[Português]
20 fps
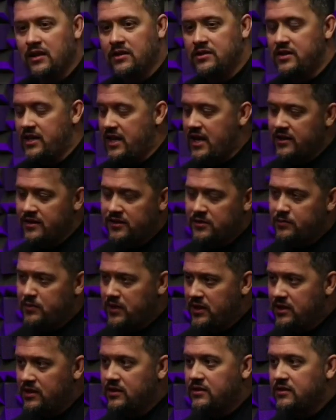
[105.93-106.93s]
Ela era
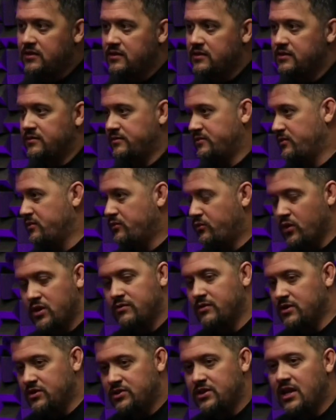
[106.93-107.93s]
espírita, foi
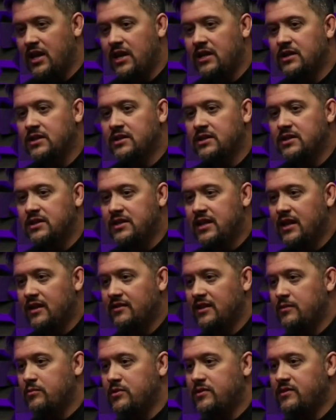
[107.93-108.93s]
evangélica, e
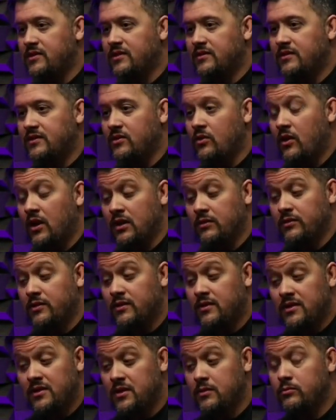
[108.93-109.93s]
ela sempre dizia assim: olha,
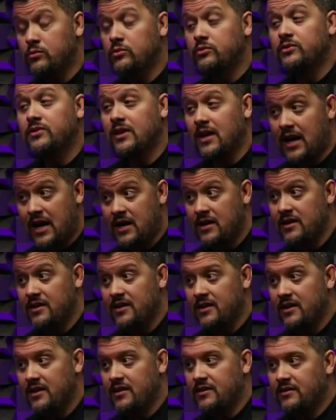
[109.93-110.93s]
você tem que buscar
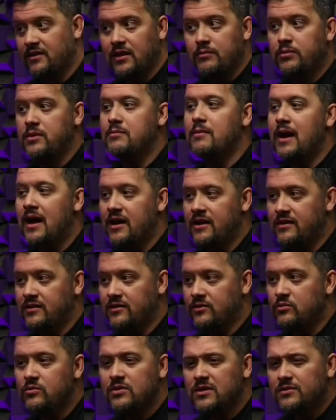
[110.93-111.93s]
sempre
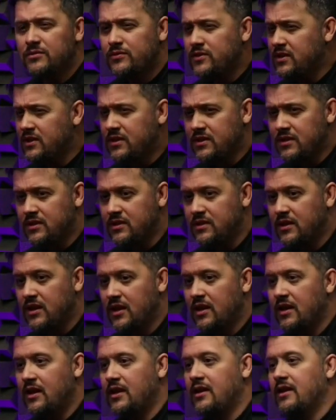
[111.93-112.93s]
mais. Nunca fique
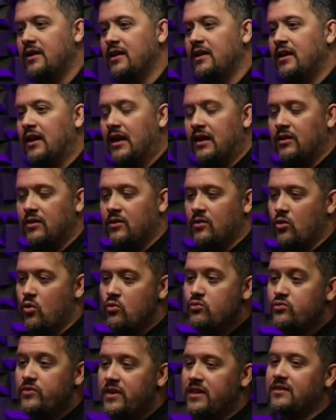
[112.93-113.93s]

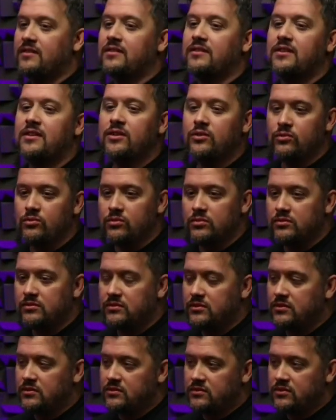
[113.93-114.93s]
convencido
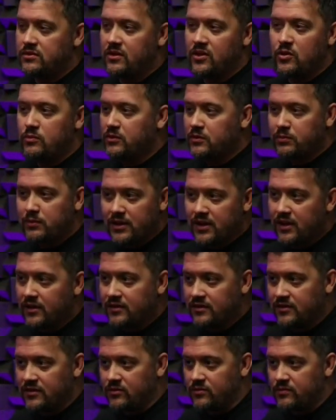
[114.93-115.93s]
de nenhuma
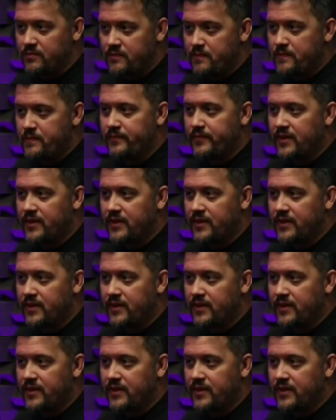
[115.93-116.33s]
explicação.